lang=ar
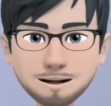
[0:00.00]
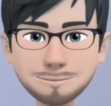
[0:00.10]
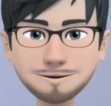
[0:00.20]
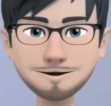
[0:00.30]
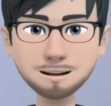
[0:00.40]

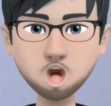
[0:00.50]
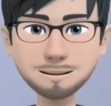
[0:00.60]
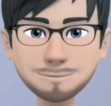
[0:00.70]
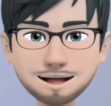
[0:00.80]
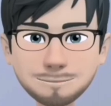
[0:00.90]
خمسة وعشرين
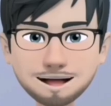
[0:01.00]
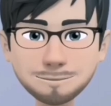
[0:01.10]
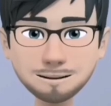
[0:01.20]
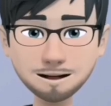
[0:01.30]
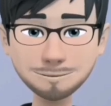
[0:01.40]

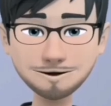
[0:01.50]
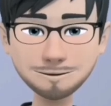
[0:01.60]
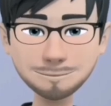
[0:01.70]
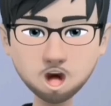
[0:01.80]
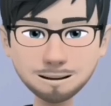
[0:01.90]
كيلوغرام
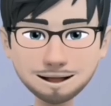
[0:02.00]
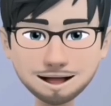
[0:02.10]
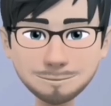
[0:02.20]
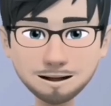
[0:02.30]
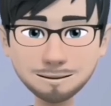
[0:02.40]
وإذا
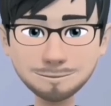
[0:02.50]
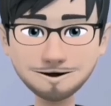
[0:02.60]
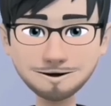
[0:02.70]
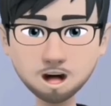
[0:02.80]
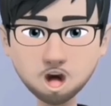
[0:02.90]
عمر الطفل
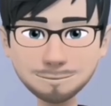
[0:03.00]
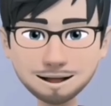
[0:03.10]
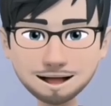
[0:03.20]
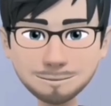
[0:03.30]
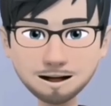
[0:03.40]
أكبر من
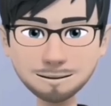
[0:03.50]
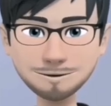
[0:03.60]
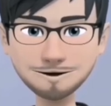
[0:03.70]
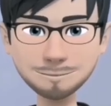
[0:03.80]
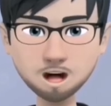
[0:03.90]
ثمانية
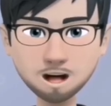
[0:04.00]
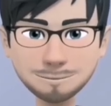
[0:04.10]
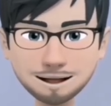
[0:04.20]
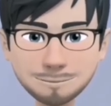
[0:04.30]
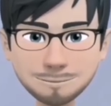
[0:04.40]
إلى عشر
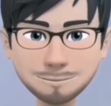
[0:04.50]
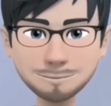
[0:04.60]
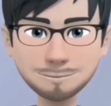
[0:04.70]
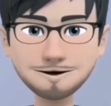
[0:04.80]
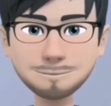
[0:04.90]
سنة يكون
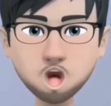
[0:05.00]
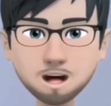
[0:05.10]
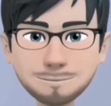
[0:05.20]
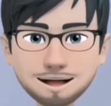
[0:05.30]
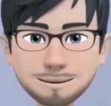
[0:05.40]
الوزن
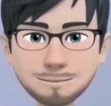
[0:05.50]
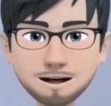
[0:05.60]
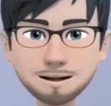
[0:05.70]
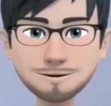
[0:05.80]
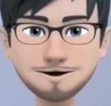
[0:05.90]
خمسة
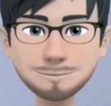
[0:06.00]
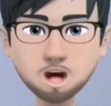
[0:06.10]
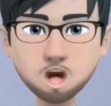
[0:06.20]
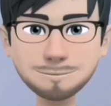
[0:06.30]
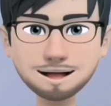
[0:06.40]

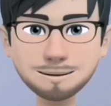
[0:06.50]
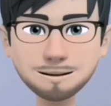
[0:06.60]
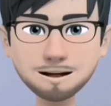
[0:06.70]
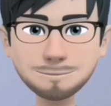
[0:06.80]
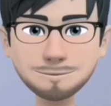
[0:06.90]
وعشرين
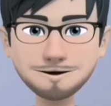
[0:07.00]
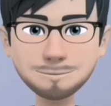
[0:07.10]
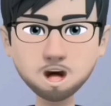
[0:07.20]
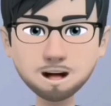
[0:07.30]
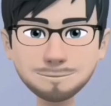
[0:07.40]
إلى
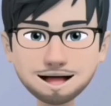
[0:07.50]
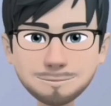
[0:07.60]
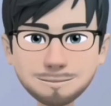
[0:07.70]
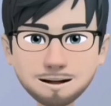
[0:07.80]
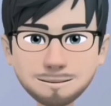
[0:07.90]
أربعين
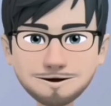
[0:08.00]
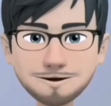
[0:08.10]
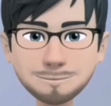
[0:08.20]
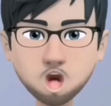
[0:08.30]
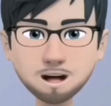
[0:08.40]
كيلوغرام
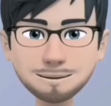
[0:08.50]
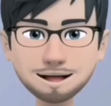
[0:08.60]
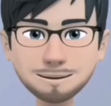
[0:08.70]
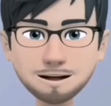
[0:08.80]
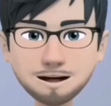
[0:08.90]
هاي طريقة
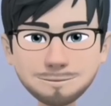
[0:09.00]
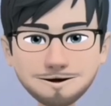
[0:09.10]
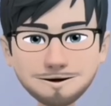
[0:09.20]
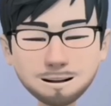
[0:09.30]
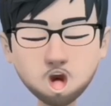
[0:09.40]
طويلة
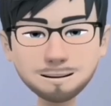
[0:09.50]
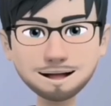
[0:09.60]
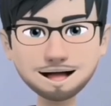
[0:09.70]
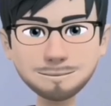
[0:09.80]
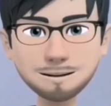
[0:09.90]
وصعبة
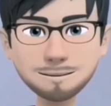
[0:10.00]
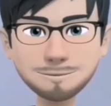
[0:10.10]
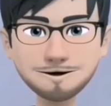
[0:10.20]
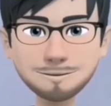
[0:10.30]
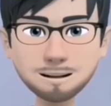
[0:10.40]
الحفظ
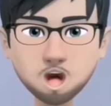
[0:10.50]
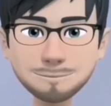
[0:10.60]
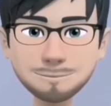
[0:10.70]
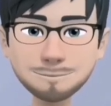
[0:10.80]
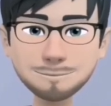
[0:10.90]
وسريعة
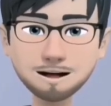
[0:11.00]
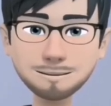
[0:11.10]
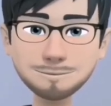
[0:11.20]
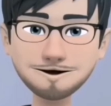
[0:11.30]
النسيان